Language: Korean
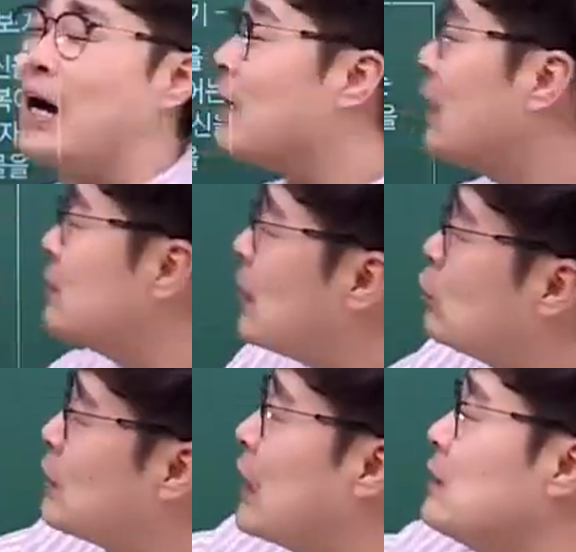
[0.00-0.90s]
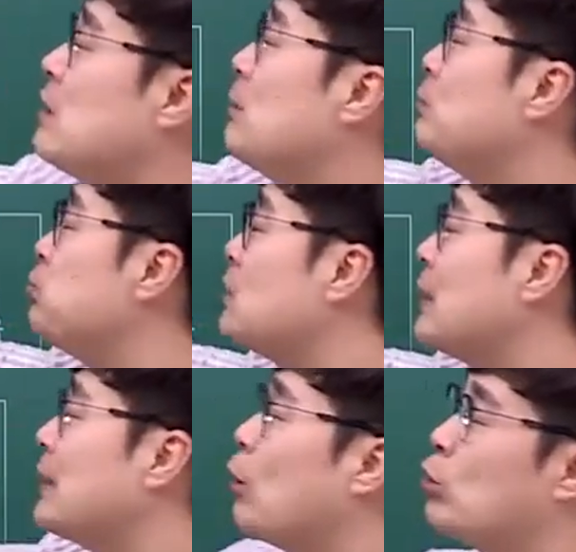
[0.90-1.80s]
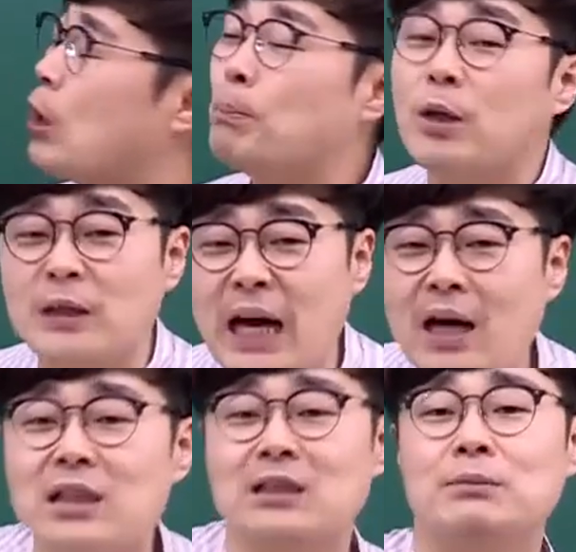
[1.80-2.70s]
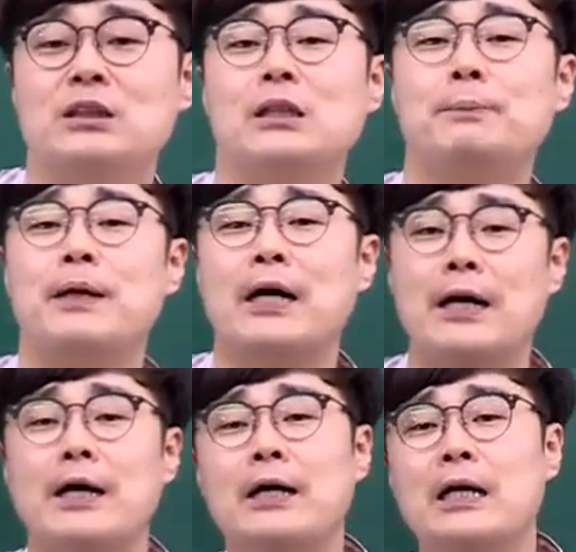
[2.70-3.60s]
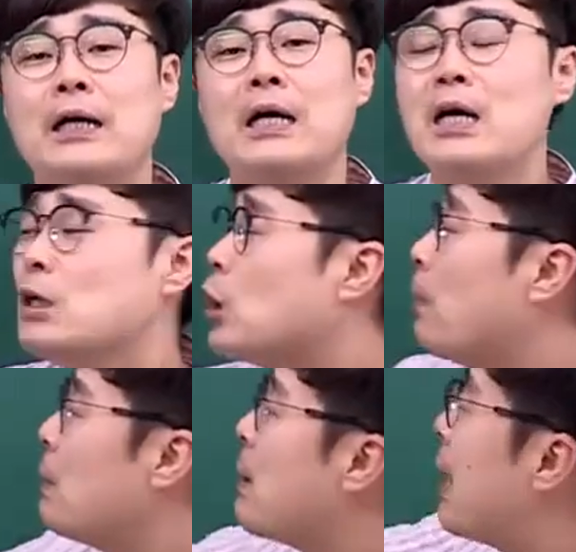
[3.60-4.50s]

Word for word: 안 갔는데도 사십일 번 풀겠다고 덤볐다? 그러면 실패야. 덤비면